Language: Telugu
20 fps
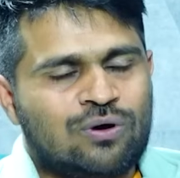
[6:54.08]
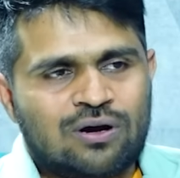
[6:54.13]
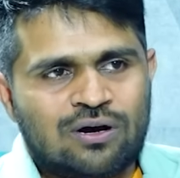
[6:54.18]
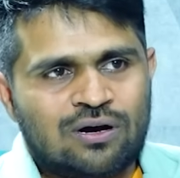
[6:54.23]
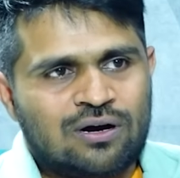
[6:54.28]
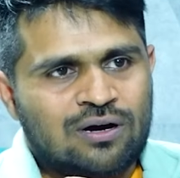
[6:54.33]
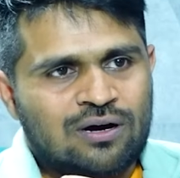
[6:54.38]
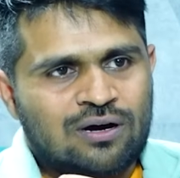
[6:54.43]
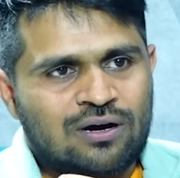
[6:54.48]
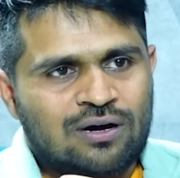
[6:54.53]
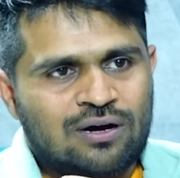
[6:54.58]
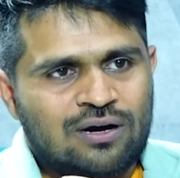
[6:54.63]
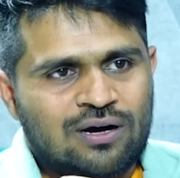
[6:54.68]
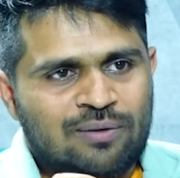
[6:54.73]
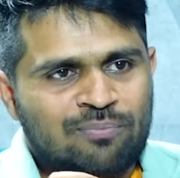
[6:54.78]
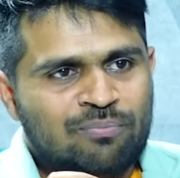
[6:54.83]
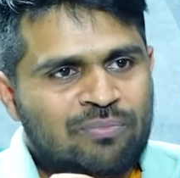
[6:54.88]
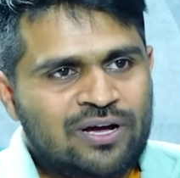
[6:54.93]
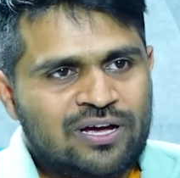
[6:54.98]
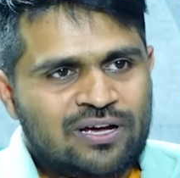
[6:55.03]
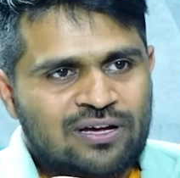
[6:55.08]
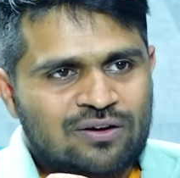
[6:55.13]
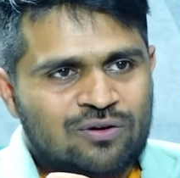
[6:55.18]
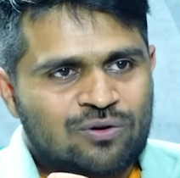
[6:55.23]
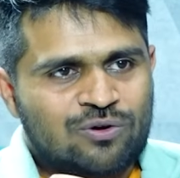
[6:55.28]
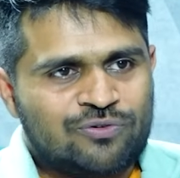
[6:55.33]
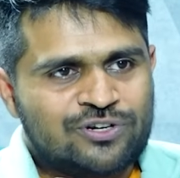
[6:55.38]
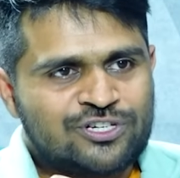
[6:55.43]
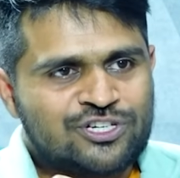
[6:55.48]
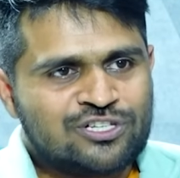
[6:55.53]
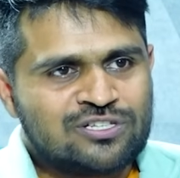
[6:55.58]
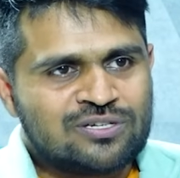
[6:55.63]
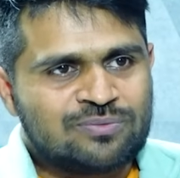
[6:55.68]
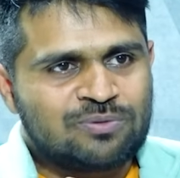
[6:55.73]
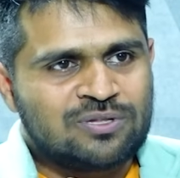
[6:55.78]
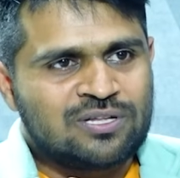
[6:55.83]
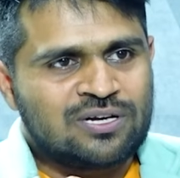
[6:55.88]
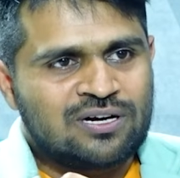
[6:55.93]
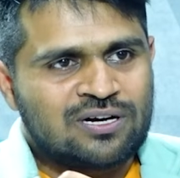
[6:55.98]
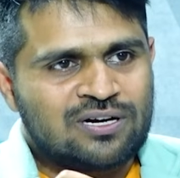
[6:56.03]
ఒక అమ్మాయి ఒక విషయం
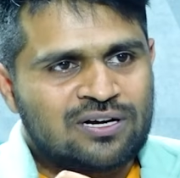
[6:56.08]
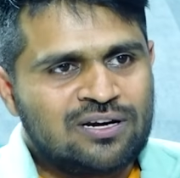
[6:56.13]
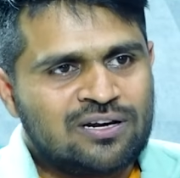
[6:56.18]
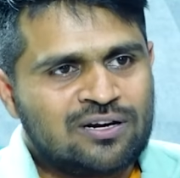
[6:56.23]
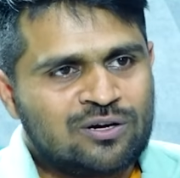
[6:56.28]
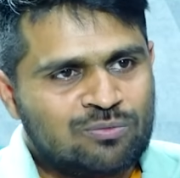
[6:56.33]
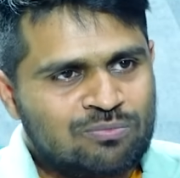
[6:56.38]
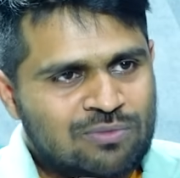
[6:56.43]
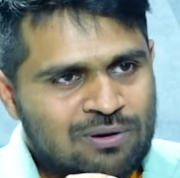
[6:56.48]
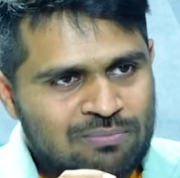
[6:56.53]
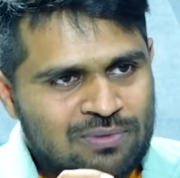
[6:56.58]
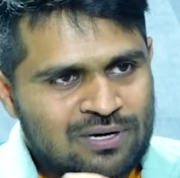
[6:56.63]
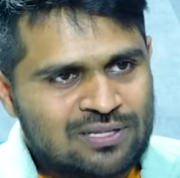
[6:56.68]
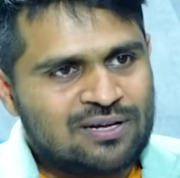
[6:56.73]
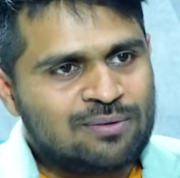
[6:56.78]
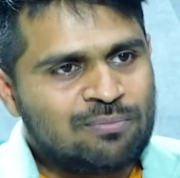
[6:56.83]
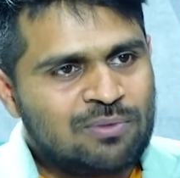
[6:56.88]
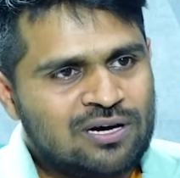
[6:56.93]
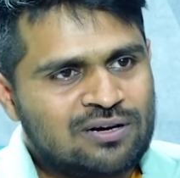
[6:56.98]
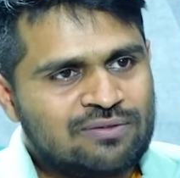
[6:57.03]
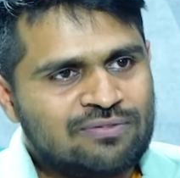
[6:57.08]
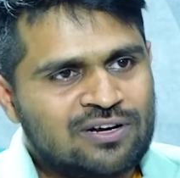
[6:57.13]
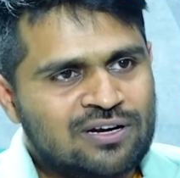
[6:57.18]
చెప్పిందంటే అంటే నేను మా మదర్ మాట